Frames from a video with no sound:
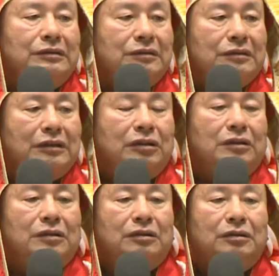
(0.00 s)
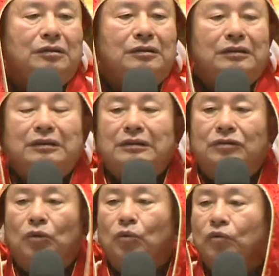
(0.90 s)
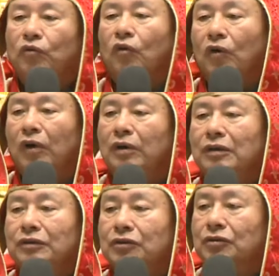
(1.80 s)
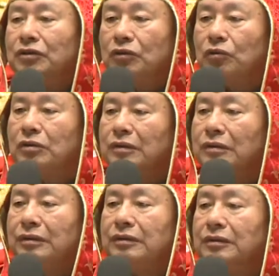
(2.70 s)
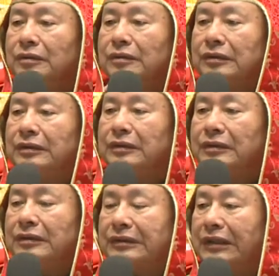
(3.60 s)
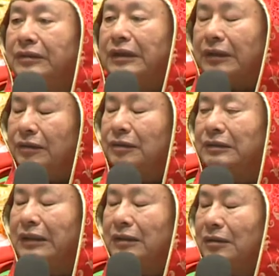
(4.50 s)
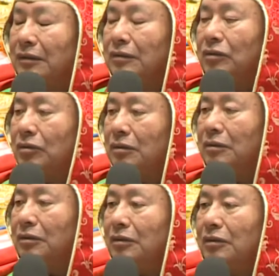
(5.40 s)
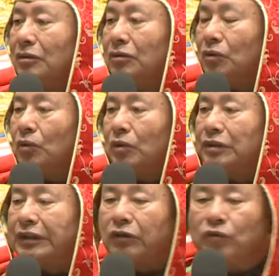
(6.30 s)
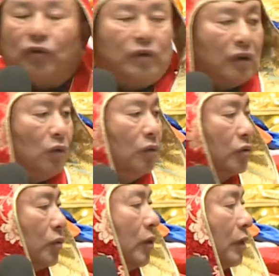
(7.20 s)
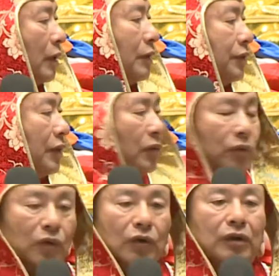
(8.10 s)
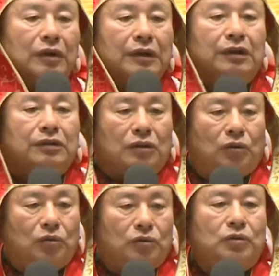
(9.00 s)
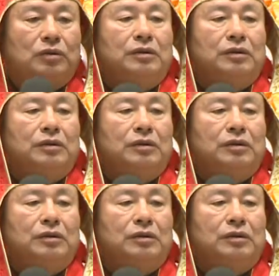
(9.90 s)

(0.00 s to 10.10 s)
那个弄火，就是在等于是在做生火的工作，生火的工作。